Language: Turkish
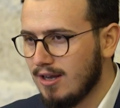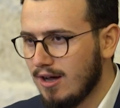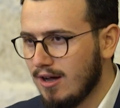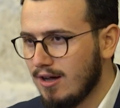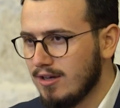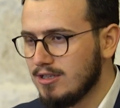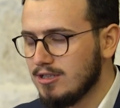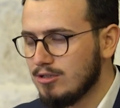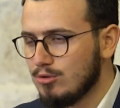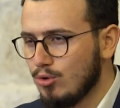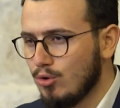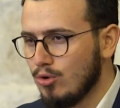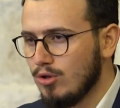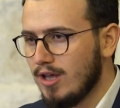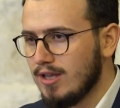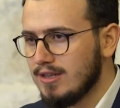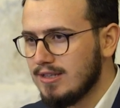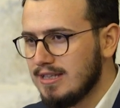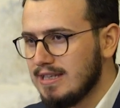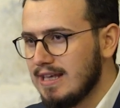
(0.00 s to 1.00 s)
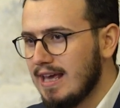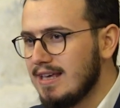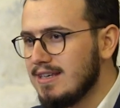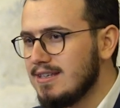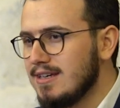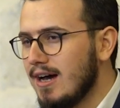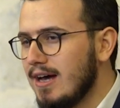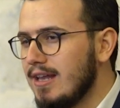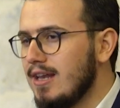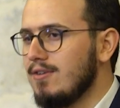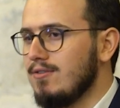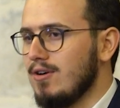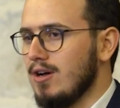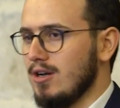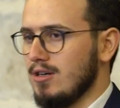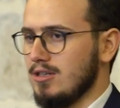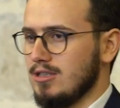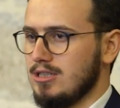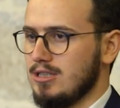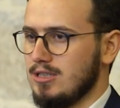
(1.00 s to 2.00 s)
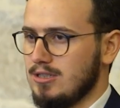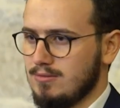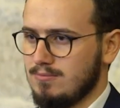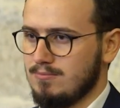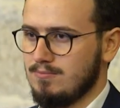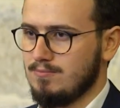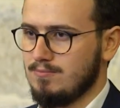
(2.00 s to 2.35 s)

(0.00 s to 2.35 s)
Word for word: layık olan yegane varlık.